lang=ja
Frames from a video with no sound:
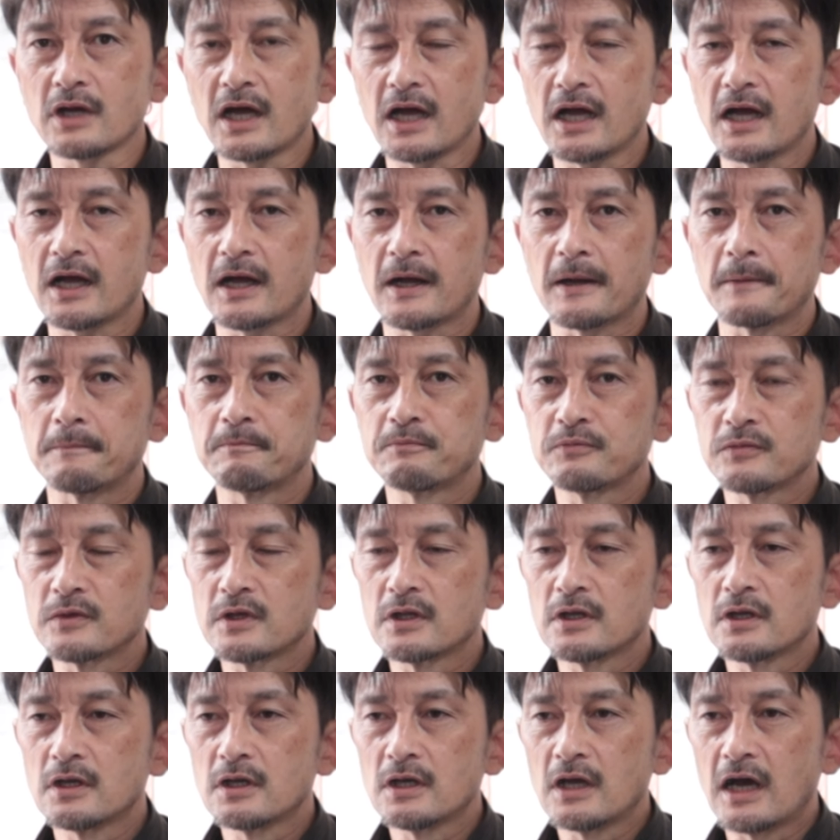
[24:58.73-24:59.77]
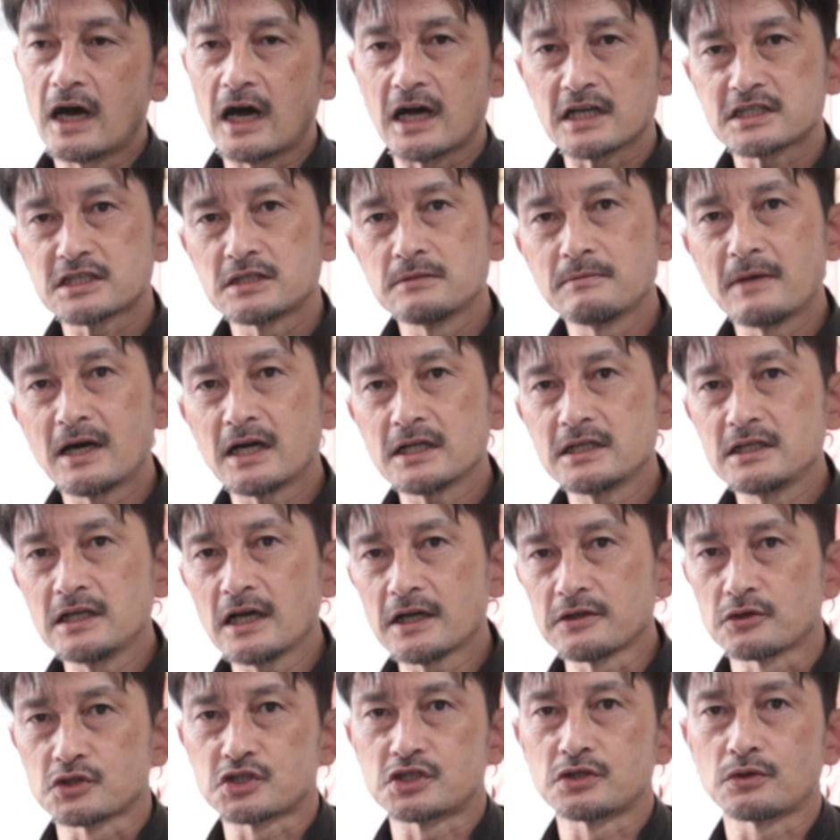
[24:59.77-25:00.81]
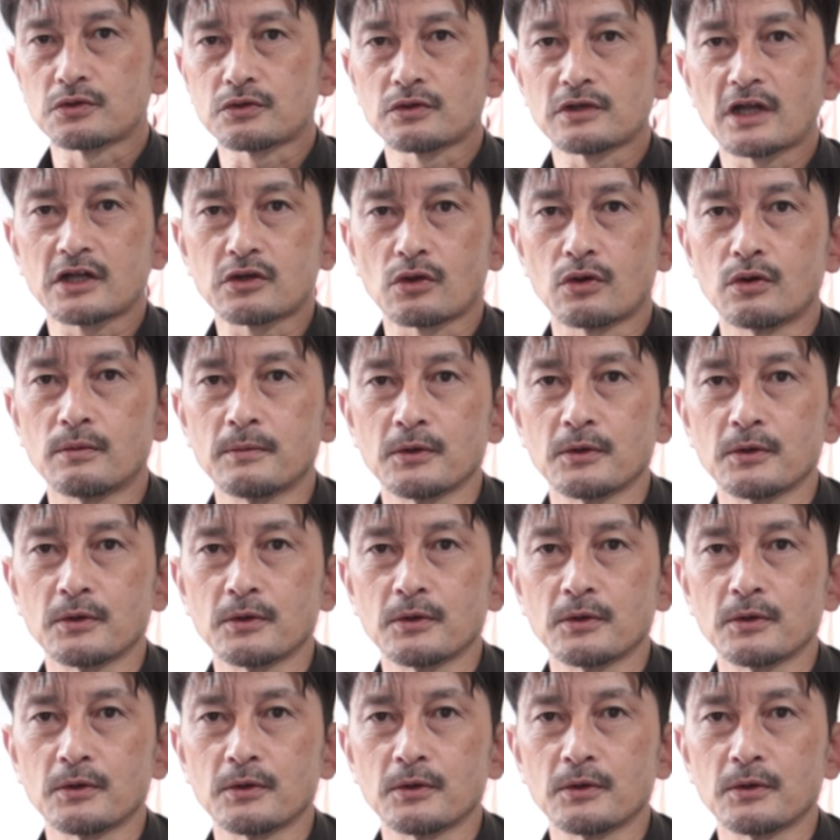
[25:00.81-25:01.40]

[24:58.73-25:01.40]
が足回り屋の仕事だと